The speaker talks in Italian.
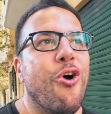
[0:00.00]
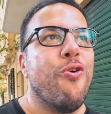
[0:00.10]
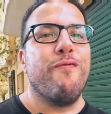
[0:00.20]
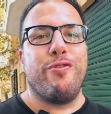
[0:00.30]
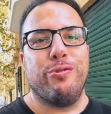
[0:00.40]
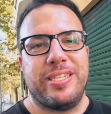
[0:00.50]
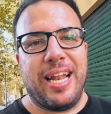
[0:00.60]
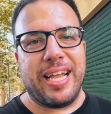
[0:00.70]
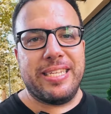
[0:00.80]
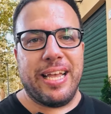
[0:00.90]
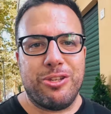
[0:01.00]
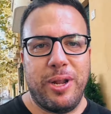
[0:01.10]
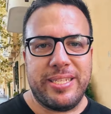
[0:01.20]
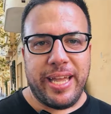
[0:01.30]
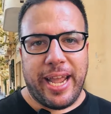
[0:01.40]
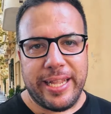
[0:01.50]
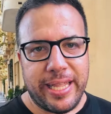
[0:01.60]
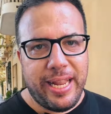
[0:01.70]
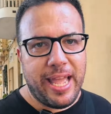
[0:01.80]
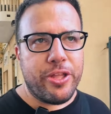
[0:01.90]
un wurstel che sta su una stecchetta
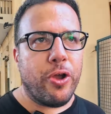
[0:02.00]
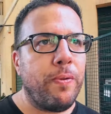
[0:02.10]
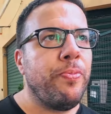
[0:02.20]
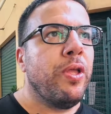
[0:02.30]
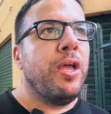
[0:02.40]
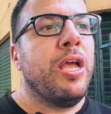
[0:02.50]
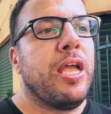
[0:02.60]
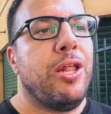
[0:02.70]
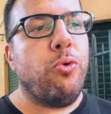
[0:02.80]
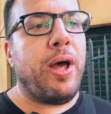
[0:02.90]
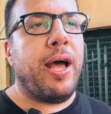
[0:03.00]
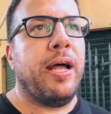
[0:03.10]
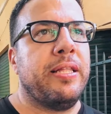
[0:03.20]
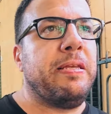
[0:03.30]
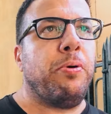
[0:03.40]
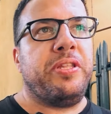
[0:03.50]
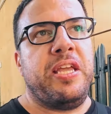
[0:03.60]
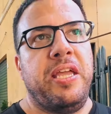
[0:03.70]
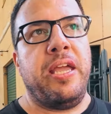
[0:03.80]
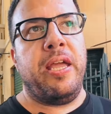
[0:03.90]
di legno in un tipo
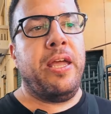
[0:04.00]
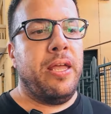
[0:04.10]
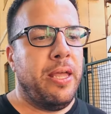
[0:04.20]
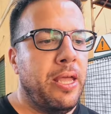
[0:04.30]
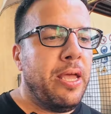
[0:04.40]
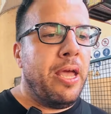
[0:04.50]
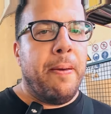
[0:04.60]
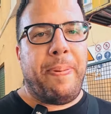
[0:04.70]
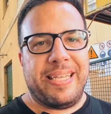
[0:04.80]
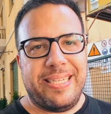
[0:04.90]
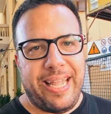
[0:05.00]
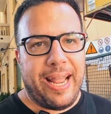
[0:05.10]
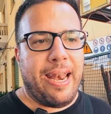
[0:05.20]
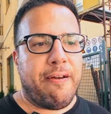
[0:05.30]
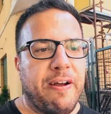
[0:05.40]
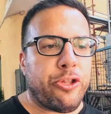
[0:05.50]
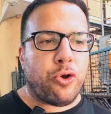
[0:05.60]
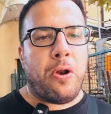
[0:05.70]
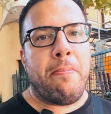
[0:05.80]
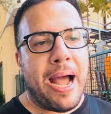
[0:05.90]
di pastella fatto col